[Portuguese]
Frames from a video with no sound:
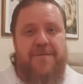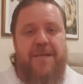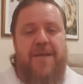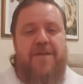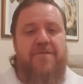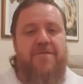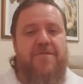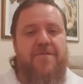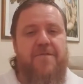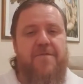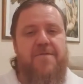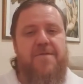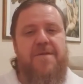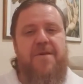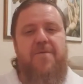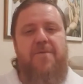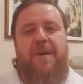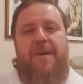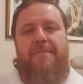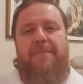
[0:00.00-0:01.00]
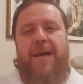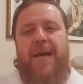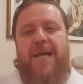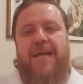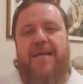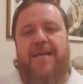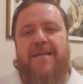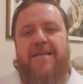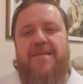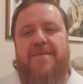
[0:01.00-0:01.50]
Daí eu vou usar uma
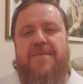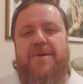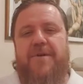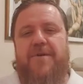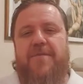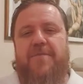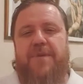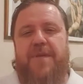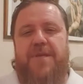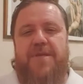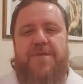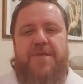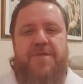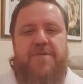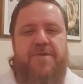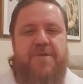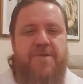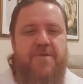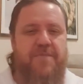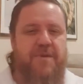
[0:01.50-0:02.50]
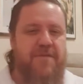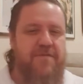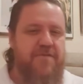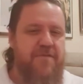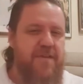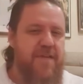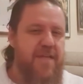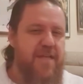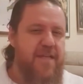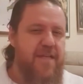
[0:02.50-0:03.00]
máxima que eu aprendi com o seu
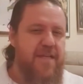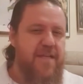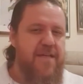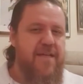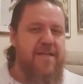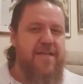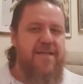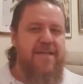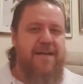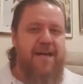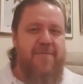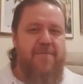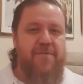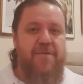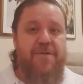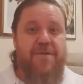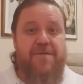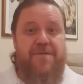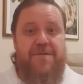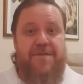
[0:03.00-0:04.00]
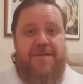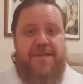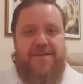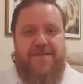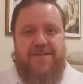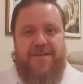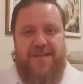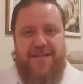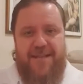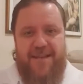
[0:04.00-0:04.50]
Bafini há muitos
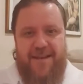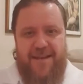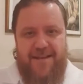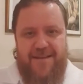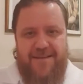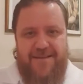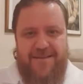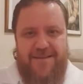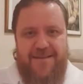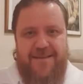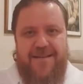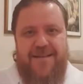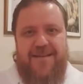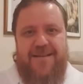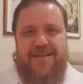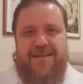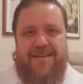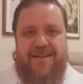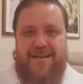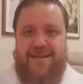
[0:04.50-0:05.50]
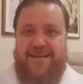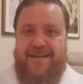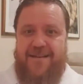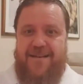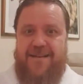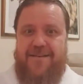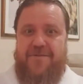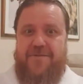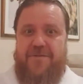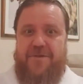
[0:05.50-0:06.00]
anos atrás,
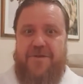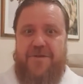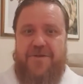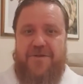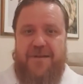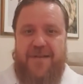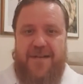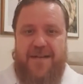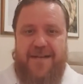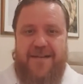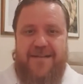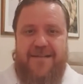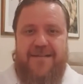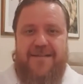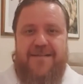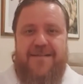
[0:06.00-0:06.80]
lá no nosso lar,